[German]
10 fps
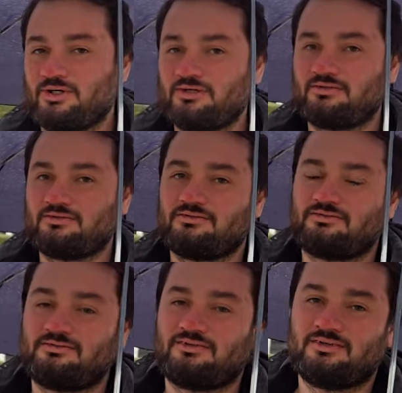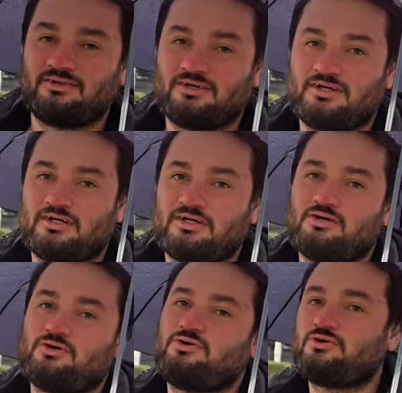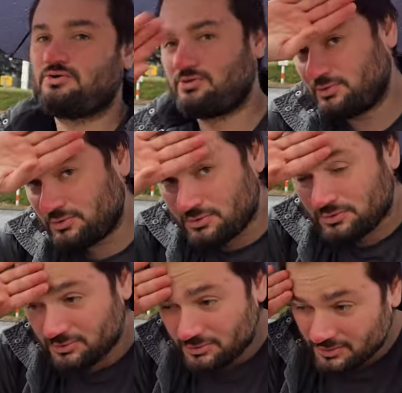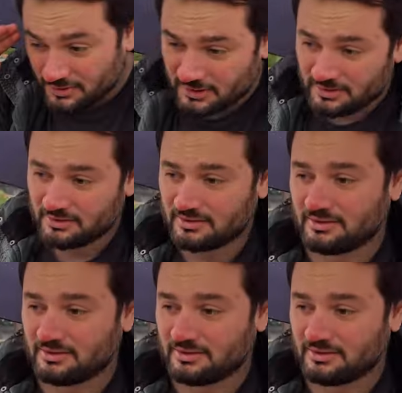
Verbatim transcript: So, weil wir ein bisschen äh, Zeit haben, bis der nächste Bus